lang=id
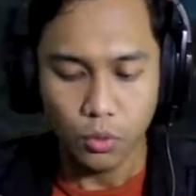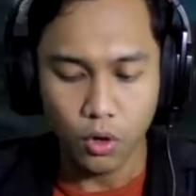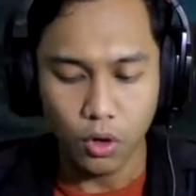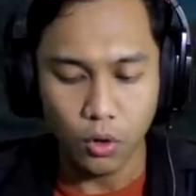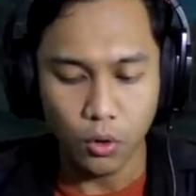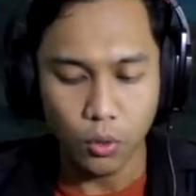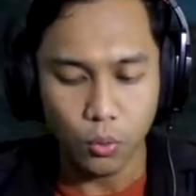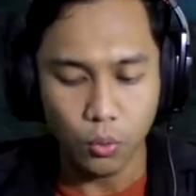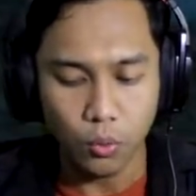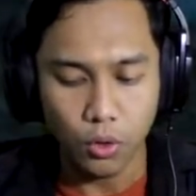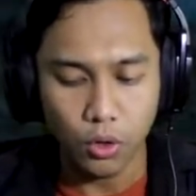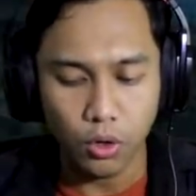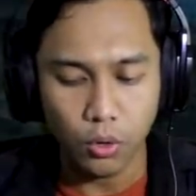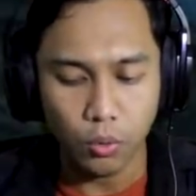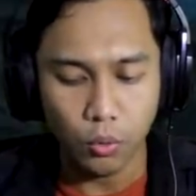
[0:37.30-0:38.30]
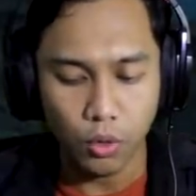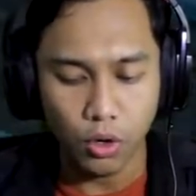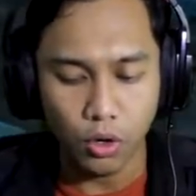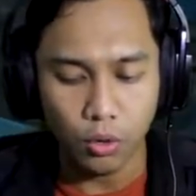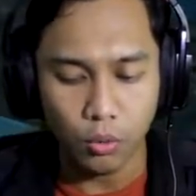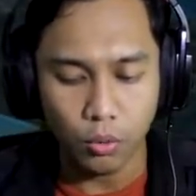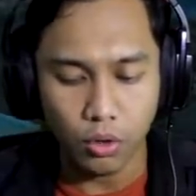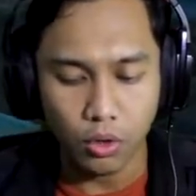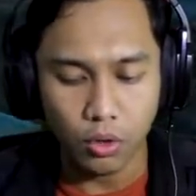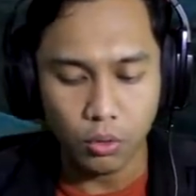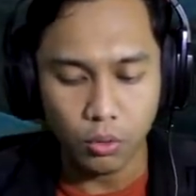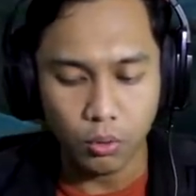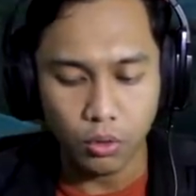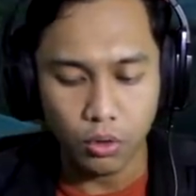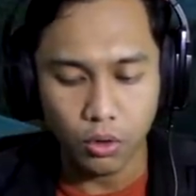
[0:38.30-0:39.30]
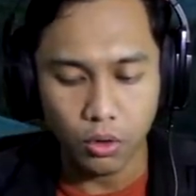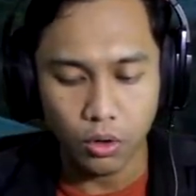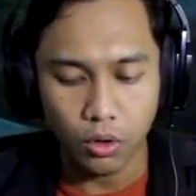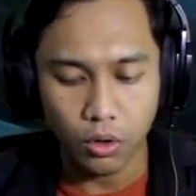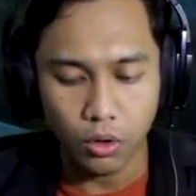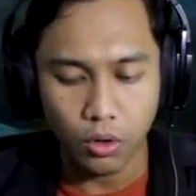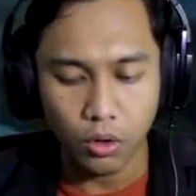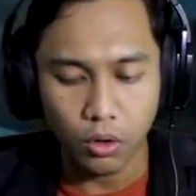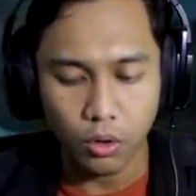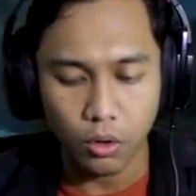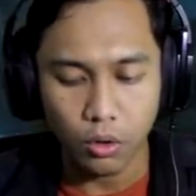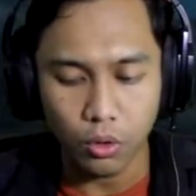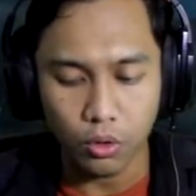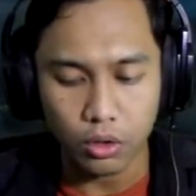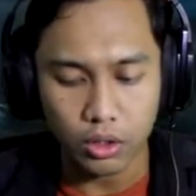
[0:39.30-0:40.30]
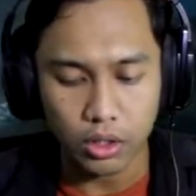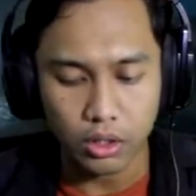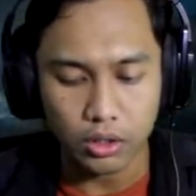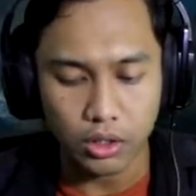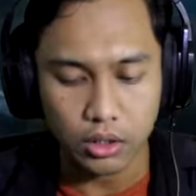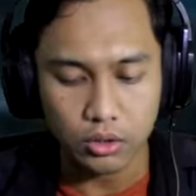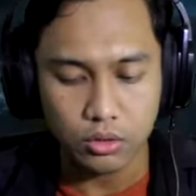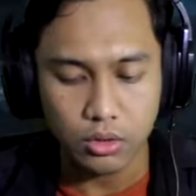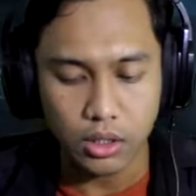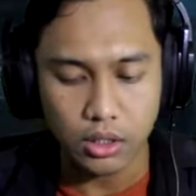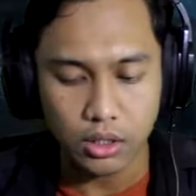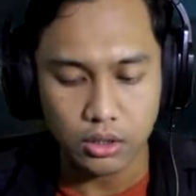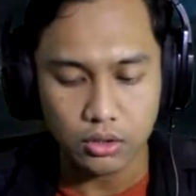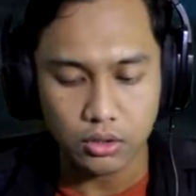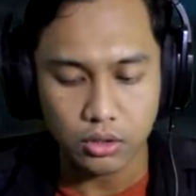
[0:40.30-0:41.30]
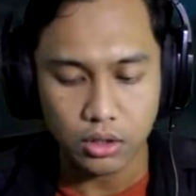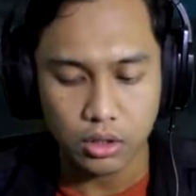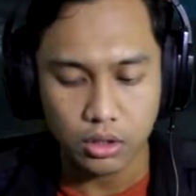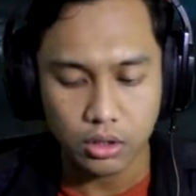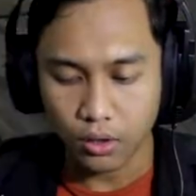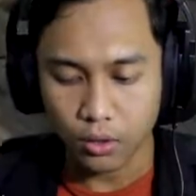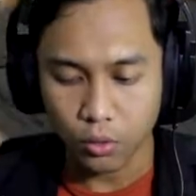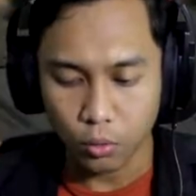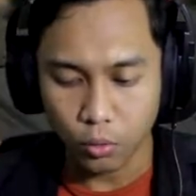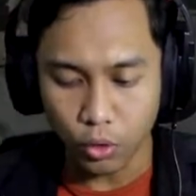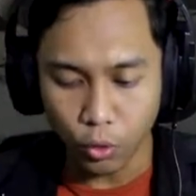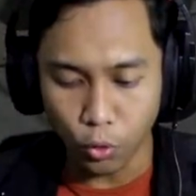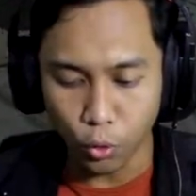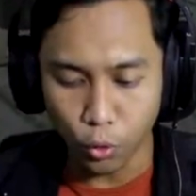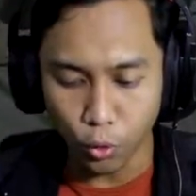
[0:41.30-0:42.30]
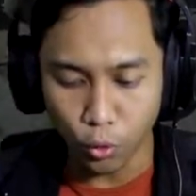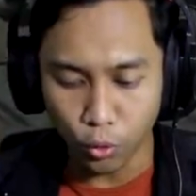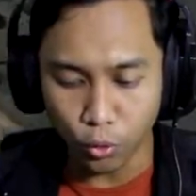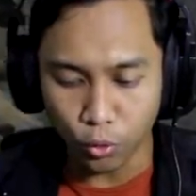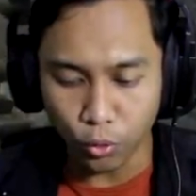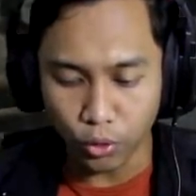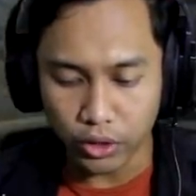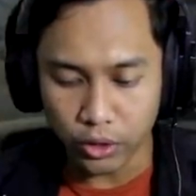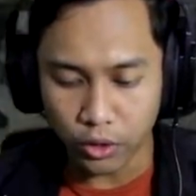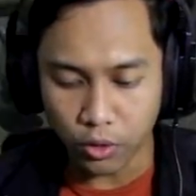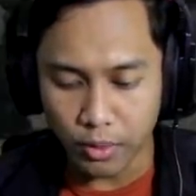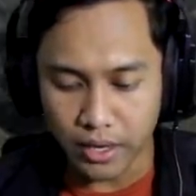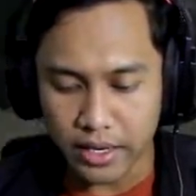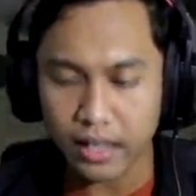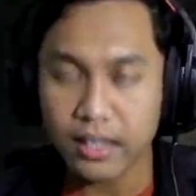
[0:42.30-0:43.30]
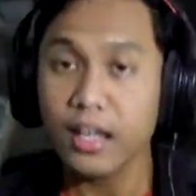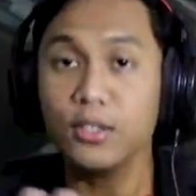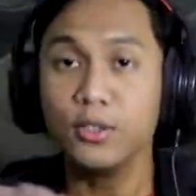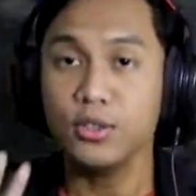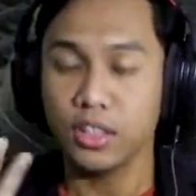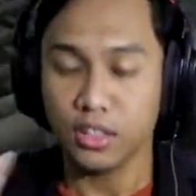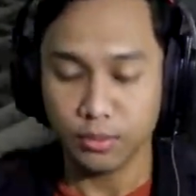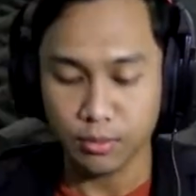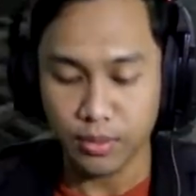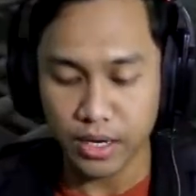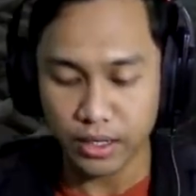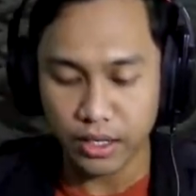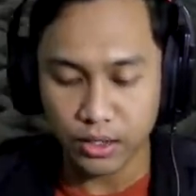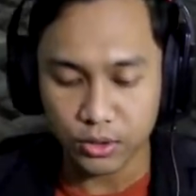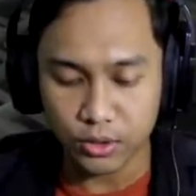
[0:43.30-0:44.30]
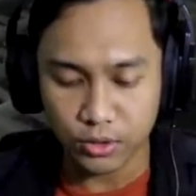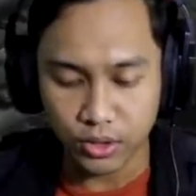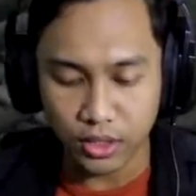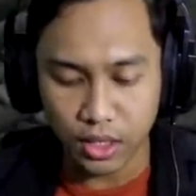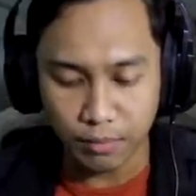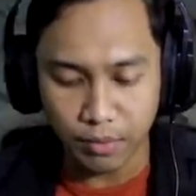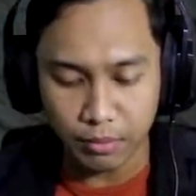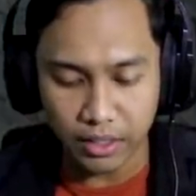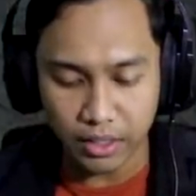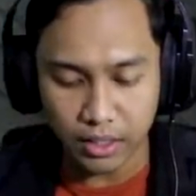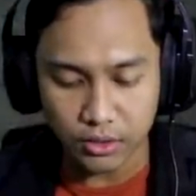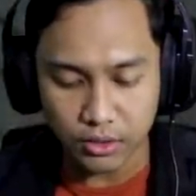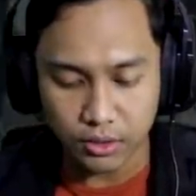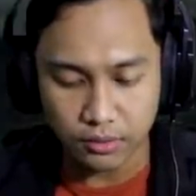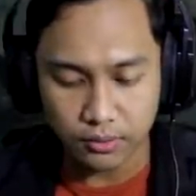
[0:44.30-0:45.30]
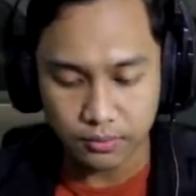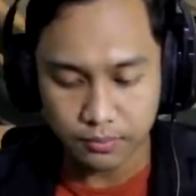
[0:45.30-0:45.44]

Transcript: Wow, wow, wow, wow, wow. Keren-keren juga ini, coy. Aduh, ini kok banyak racun ya? Tuh, banyak racun coy di kapal mereka, coy.